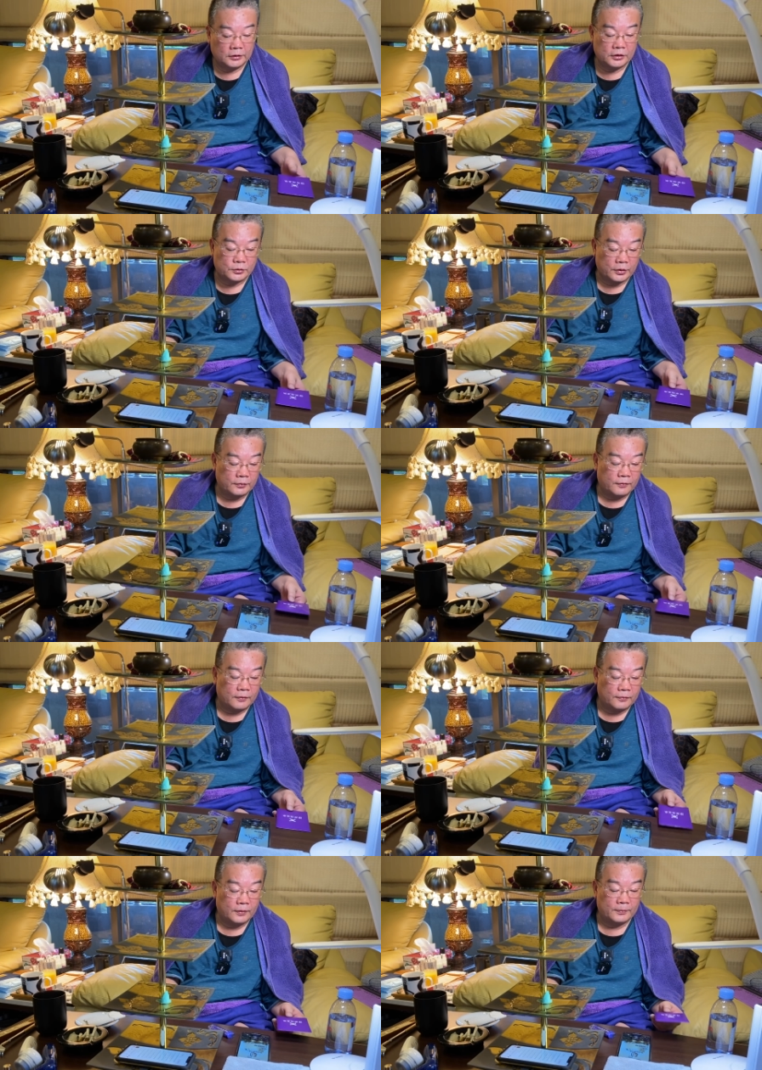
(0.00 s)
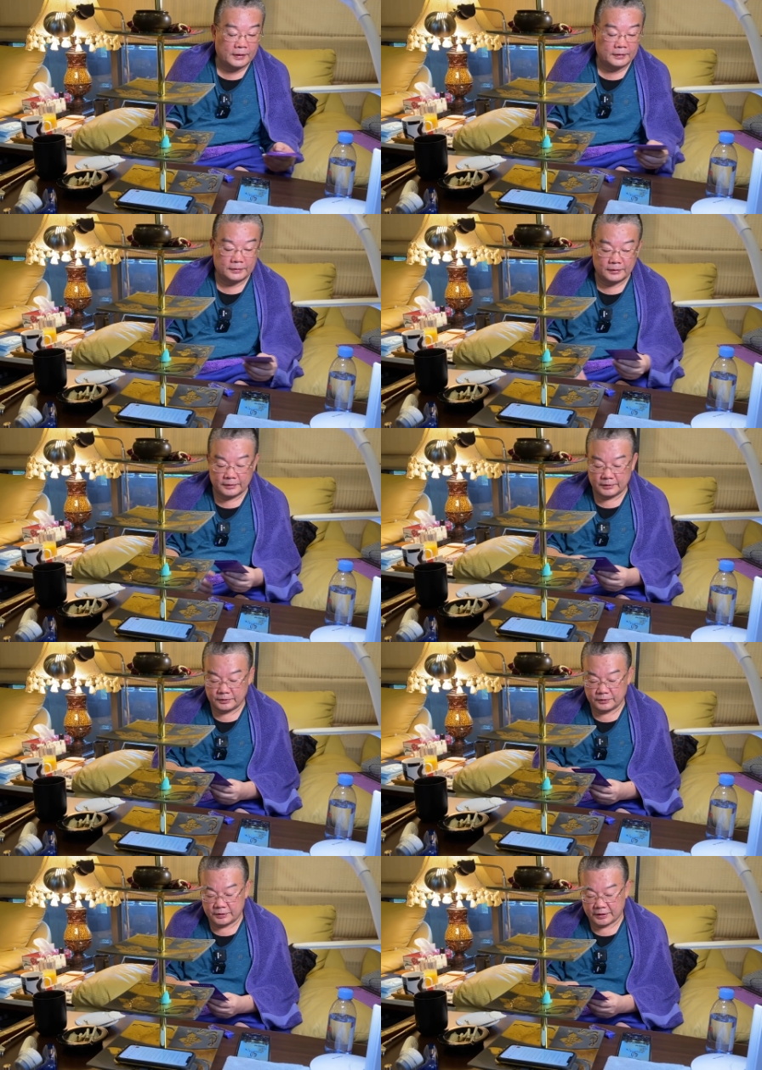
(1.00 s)
地水火风嘛，啊，
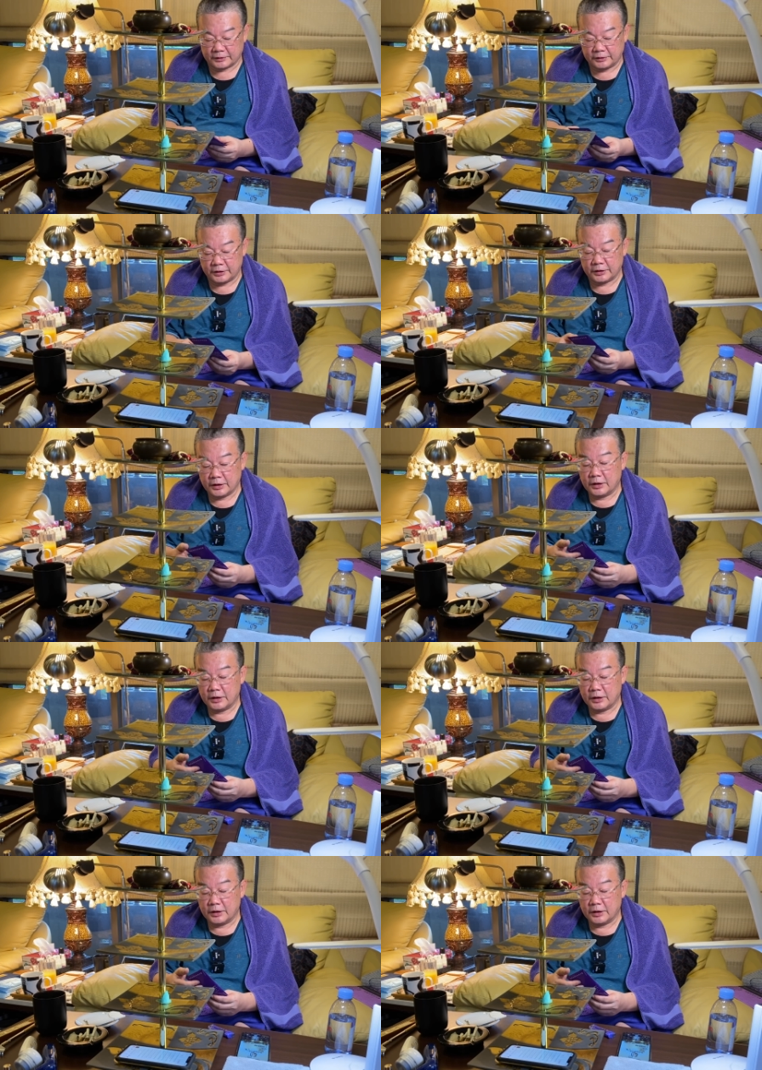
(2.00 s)
就是讲地，